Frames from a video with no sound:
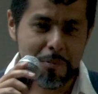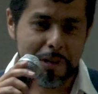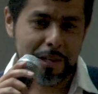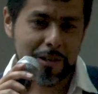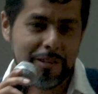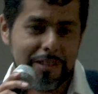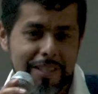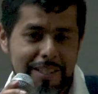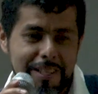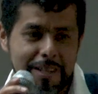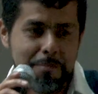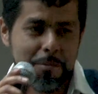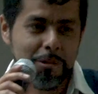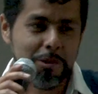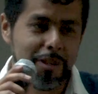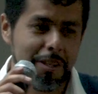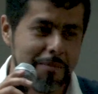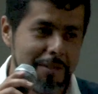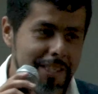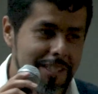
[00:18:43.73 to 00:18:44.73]
pero desde el
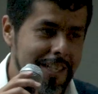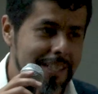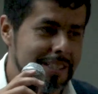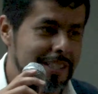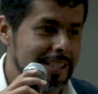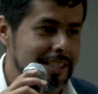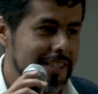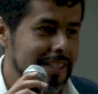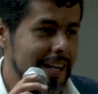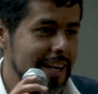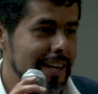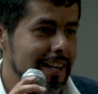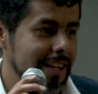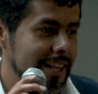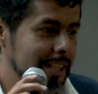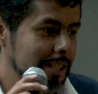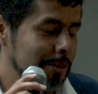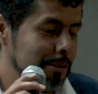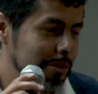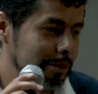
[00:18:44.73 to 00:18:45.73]
punto de vista ancestral
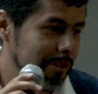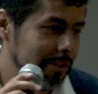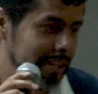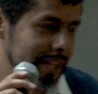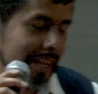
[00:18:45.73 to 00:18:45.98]
es uno